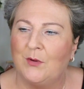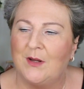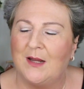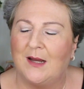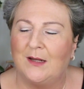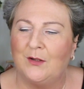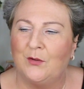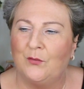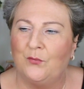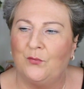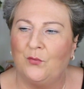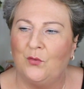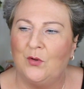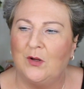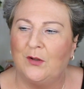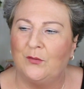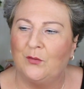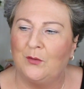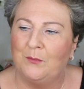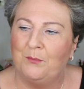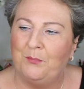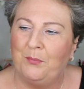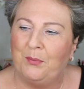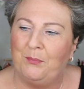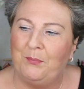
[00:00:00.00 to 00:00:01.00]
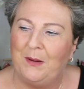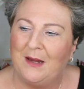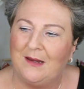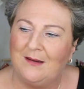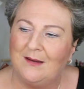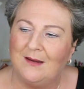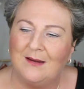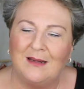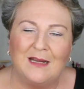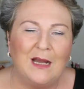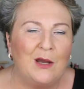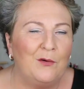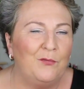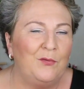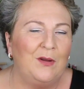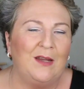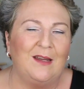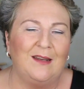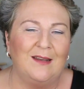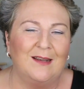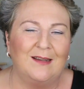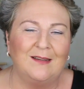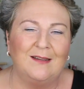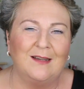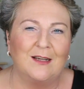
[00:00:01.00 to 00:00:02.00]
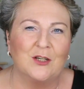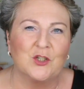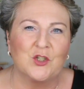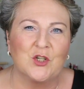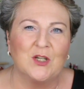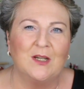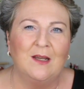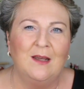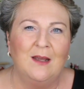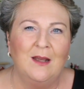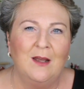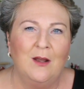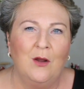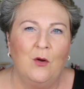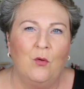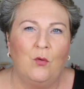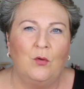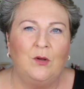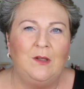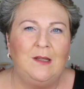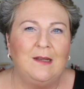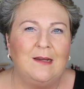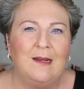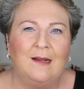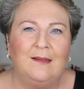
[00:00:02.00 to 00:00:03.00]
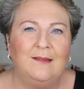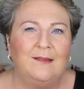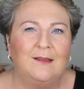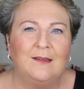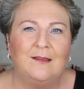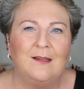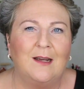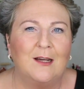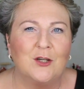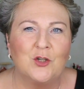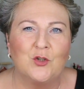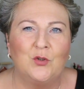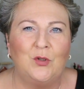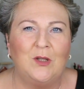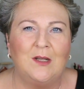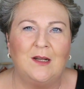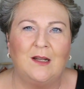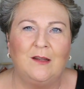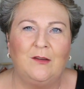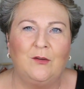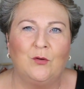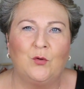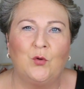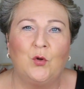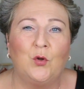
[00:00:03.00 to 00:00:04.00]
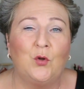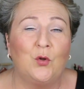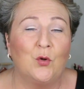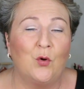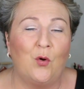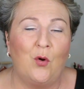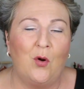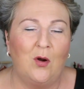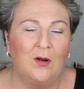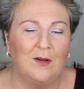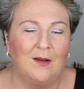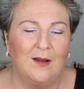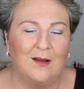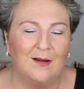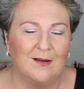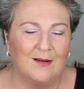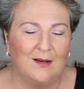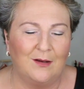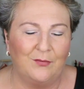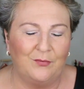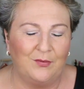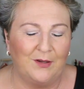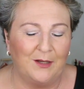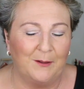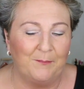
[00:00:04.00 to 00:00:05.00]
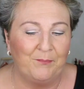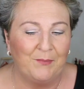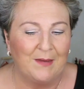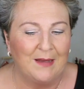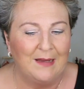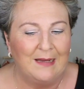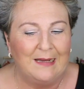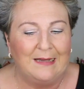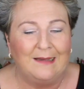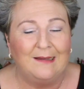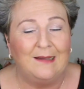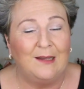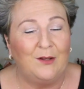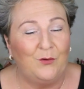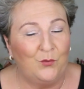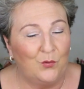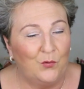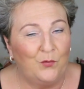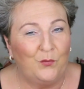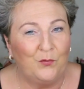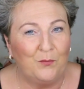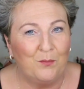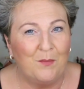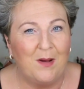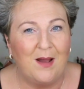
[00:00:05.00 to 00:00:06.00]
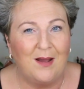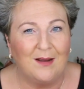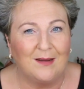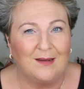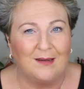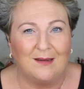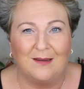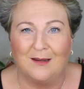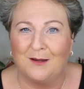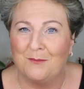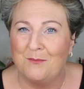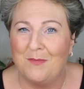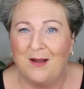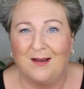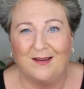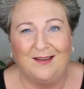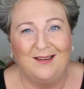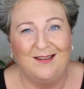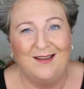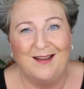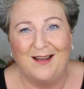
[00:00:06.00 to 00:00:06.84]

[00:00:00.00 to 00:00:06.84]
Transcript: und hatte früher so ein Päckchen Kaffee in der Tasche und die ganze Tasche und die ganze Küche roch nach Kaffee. Den Duft mag ich. Ich mag ihn